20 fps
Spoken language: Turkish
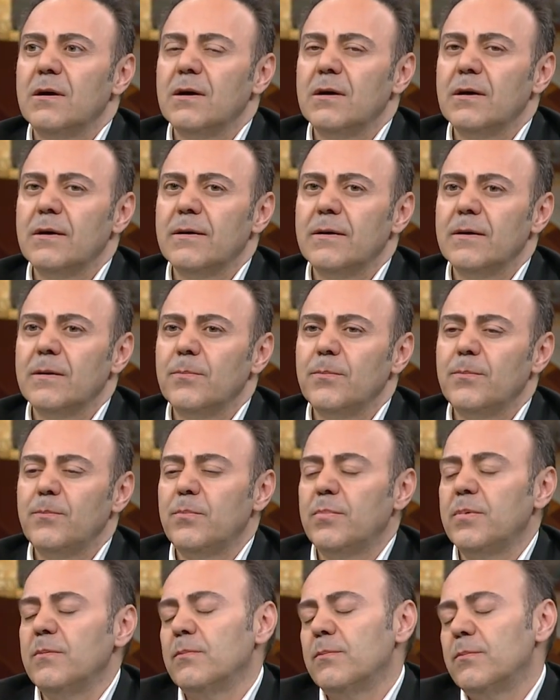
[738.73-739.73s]
Ee,
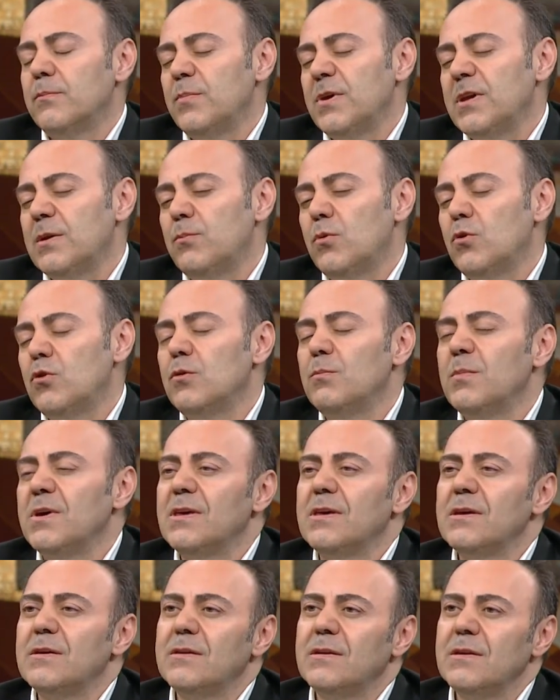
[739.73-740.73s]
bir bölüme
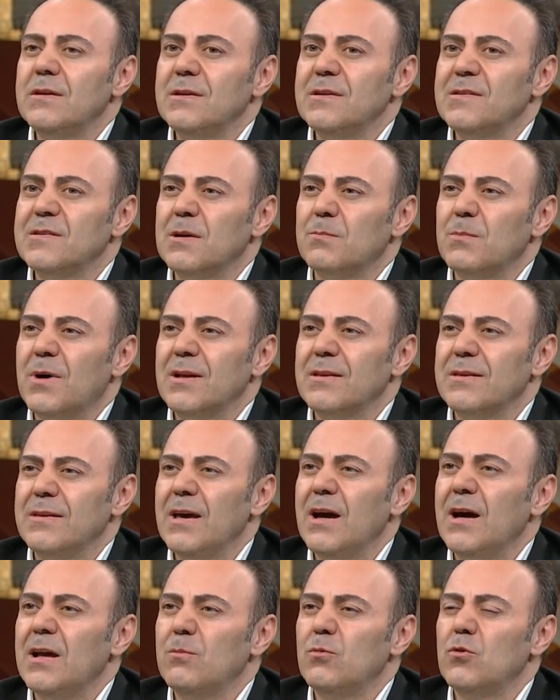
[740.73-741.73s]
girdiğiniz zaman
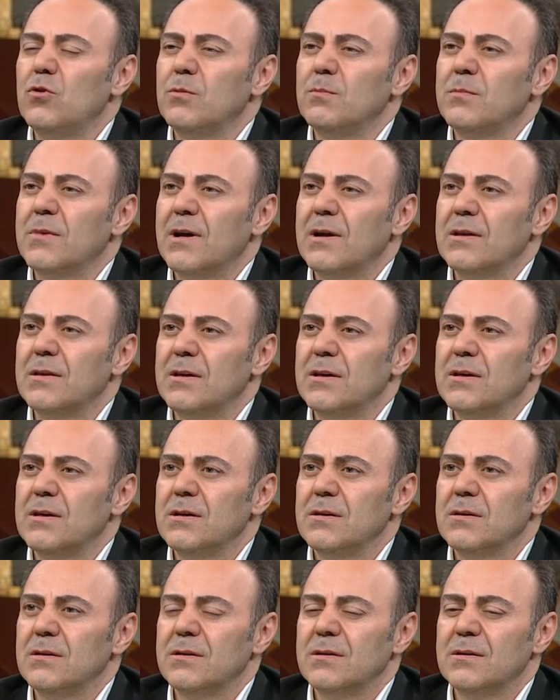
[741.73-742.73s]
diğer bölümden de
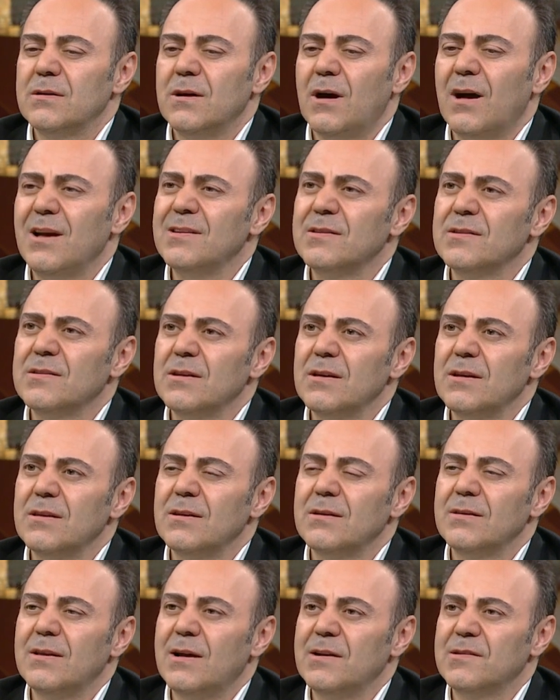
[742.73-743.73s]
e, az
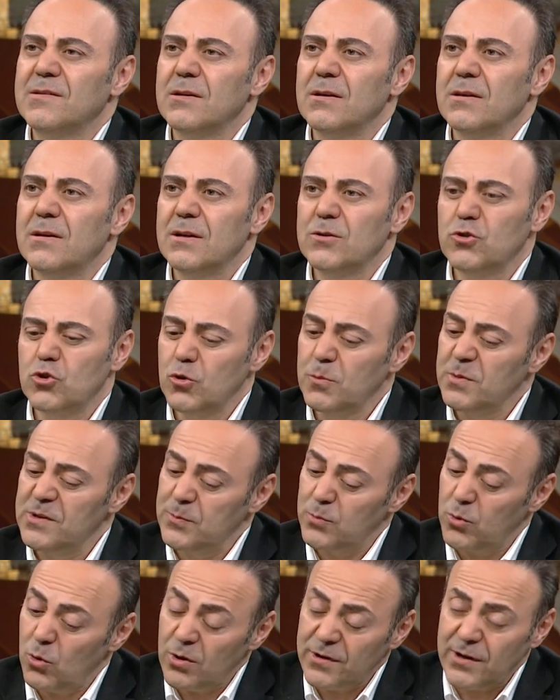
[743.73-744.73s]
sayıda ders alarak çünkü
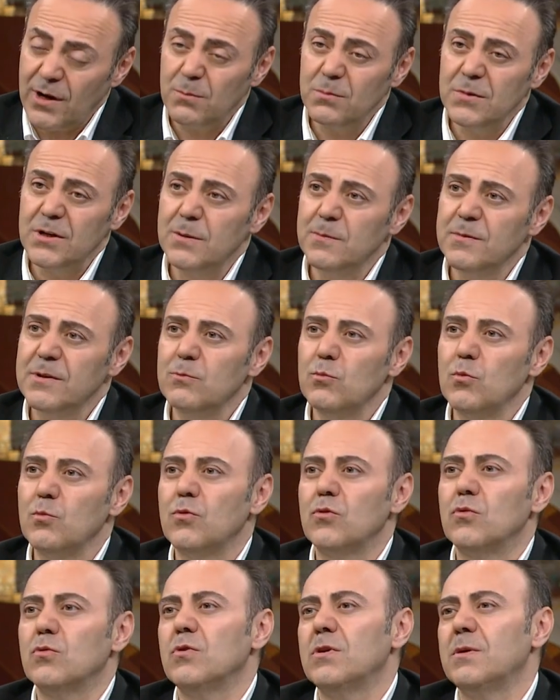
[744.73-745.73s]
biz programlarımızı
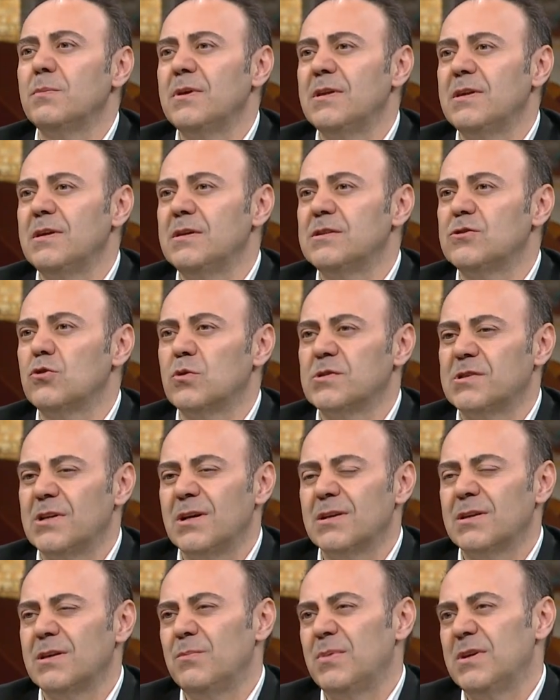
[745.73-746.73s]
mümkün olabildiğince
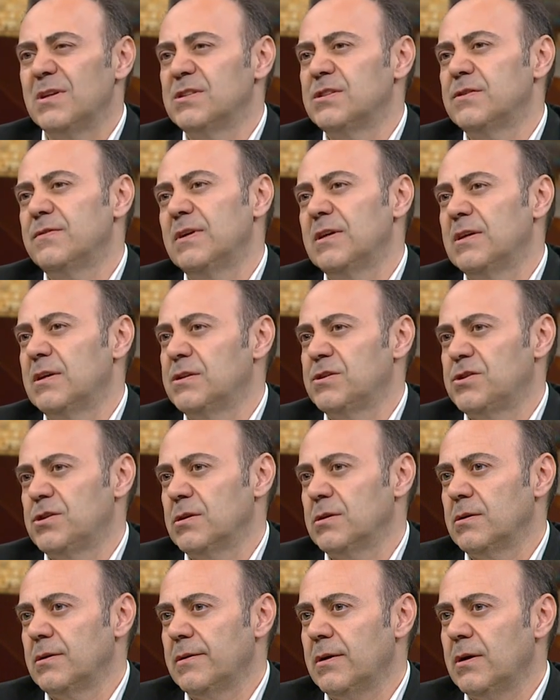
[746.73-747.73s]
özellikle birinci ve ikinci
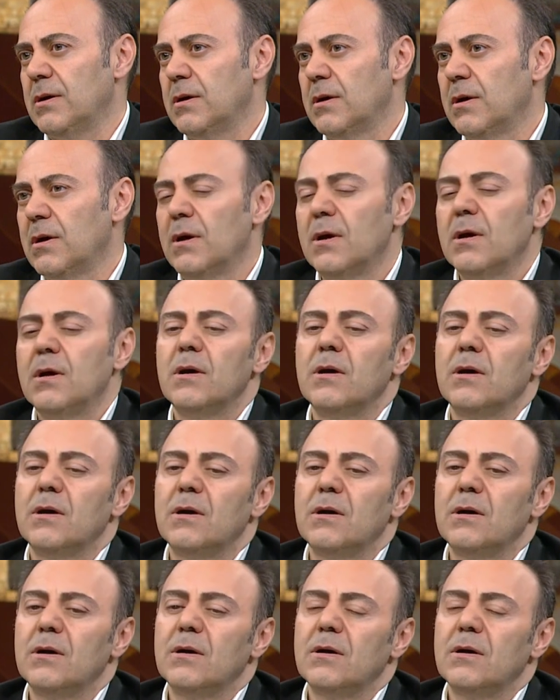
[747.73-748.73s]
yılda e,